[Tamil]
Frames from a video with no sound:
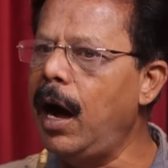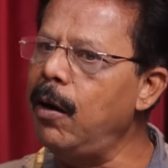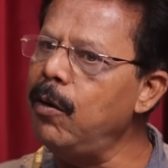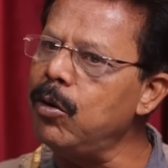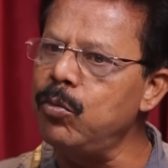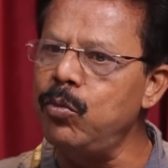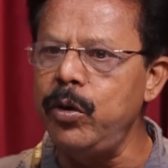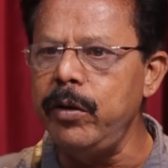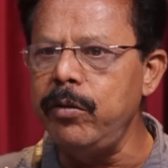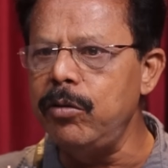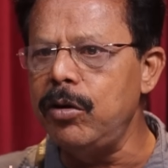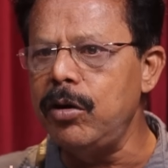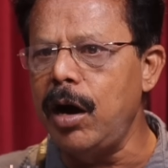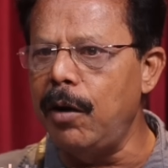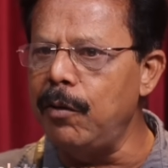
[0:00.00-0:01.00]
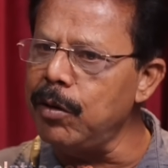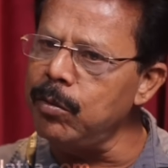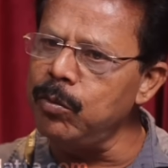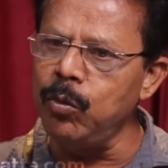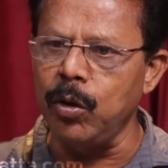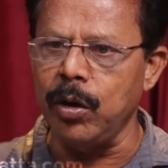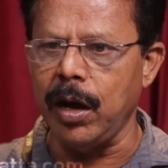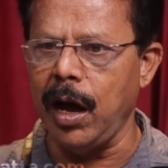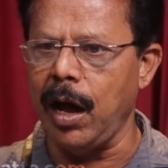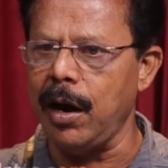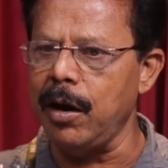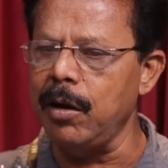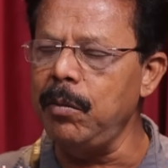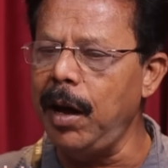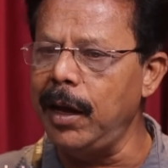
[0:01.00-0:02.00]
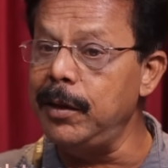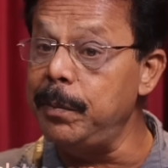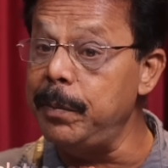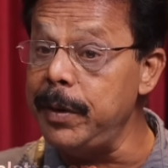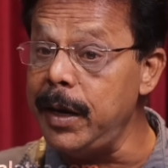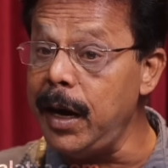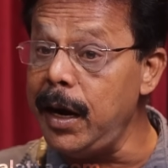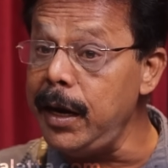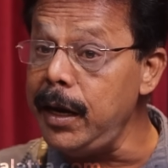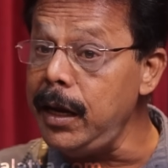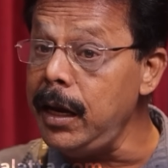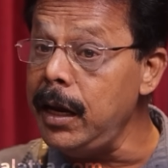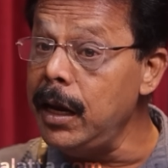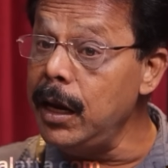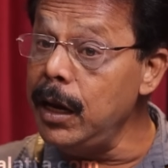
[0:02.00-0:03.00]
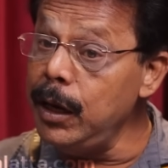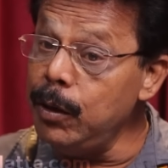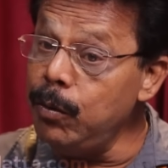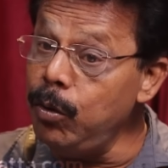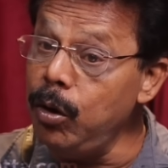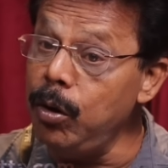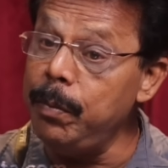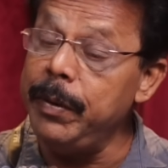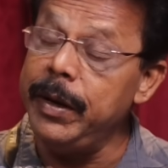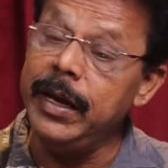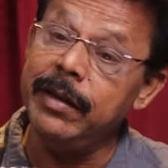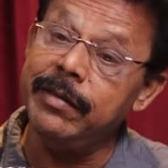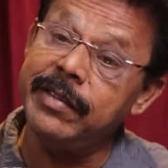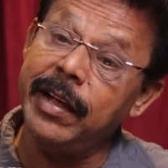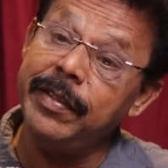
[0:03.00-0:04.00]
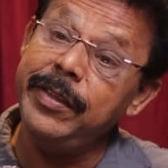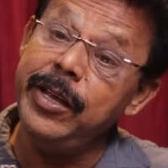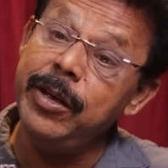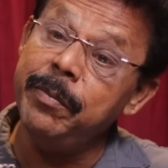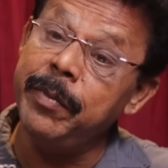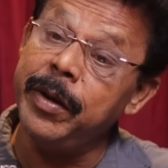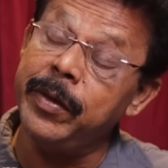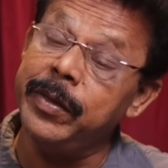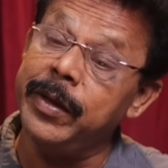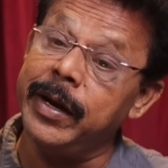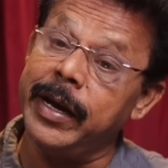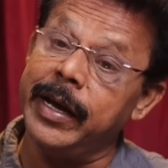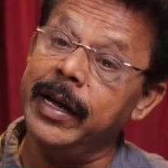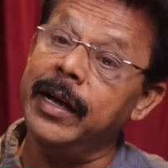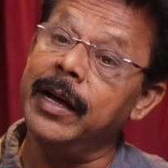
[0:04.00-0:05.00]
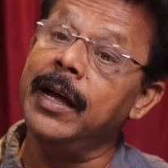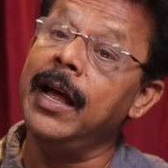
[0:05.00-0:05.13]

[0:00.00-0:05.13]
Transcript: அவர் முடிவுக்கு அவரும் ஒரு காரணம் அது பின்னாடி இவ்வளோ பெரிய சதியும் இருந்திருக்கு